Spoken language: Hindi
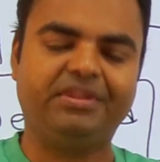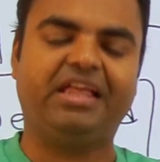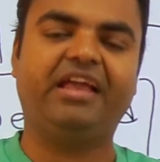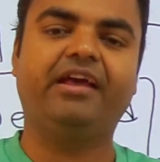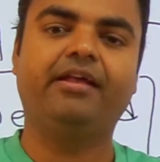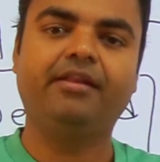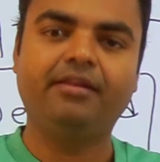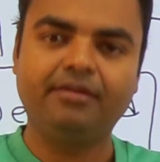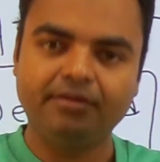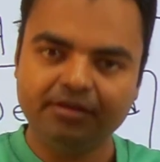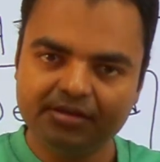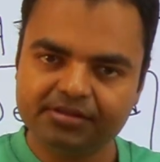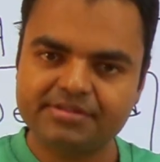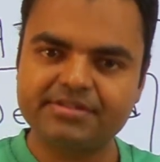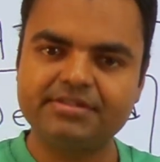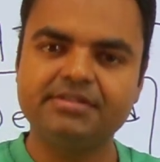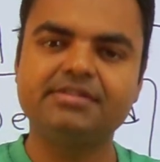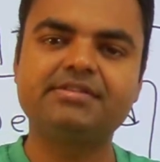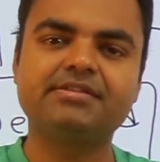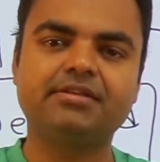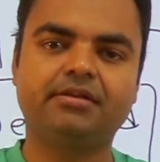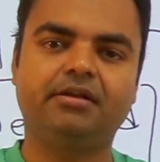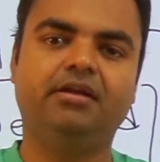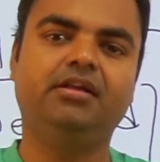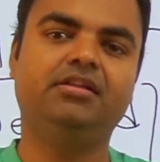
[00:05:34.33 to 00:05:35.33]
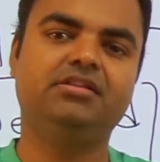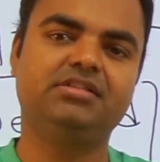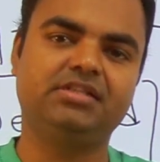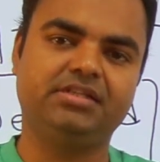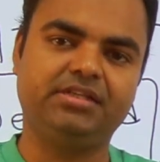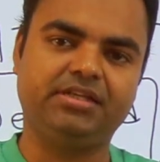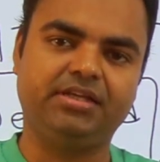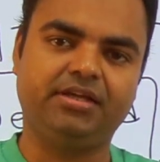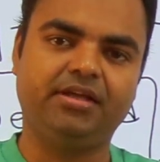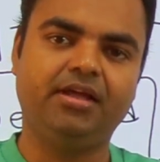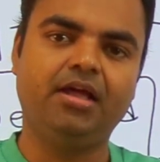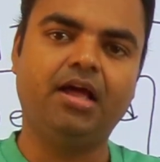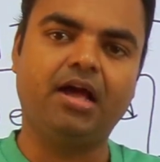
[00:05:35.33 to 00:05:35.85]
एनालिसिस आना
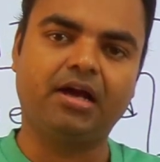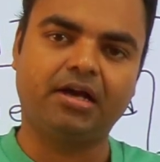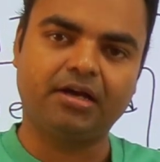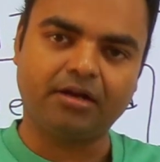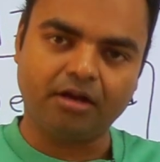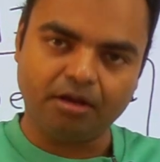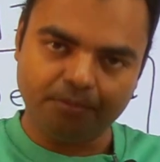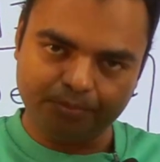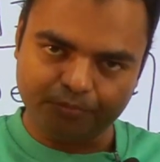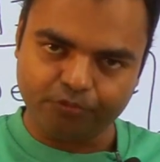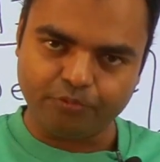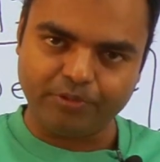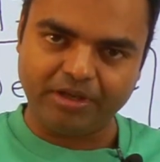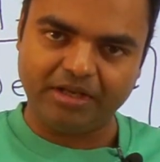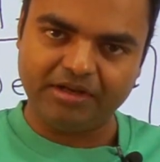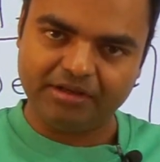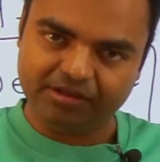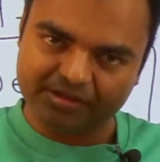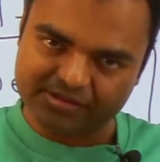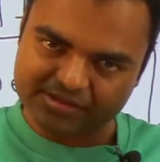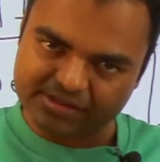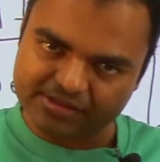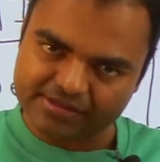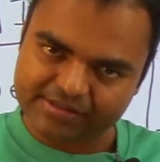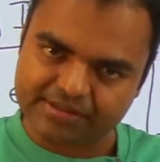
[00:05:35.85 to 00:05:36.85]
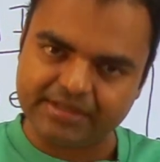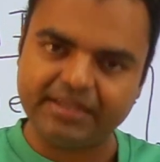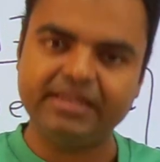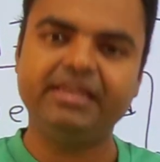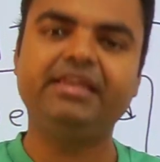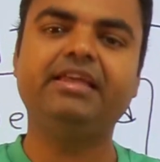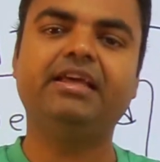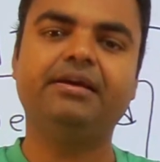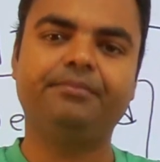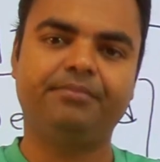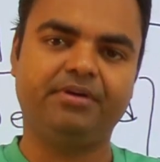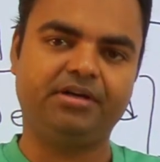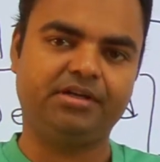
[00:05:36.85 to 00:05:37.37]
चाहिए अगर आपको एनालिसिस नहीं
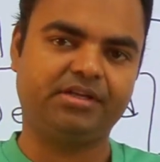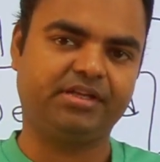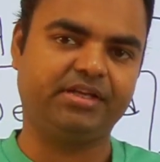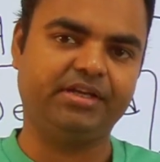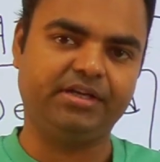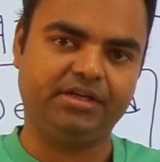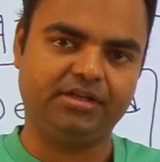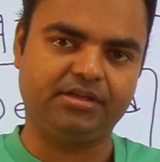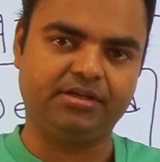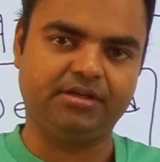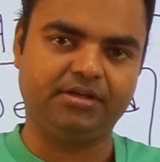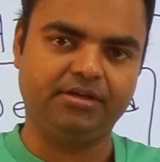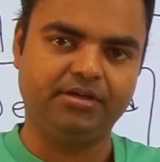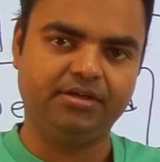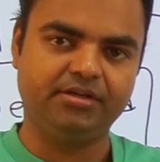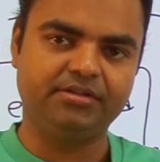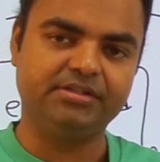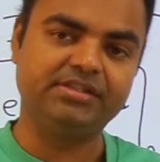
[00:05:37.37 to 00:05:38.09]
है मार्केट का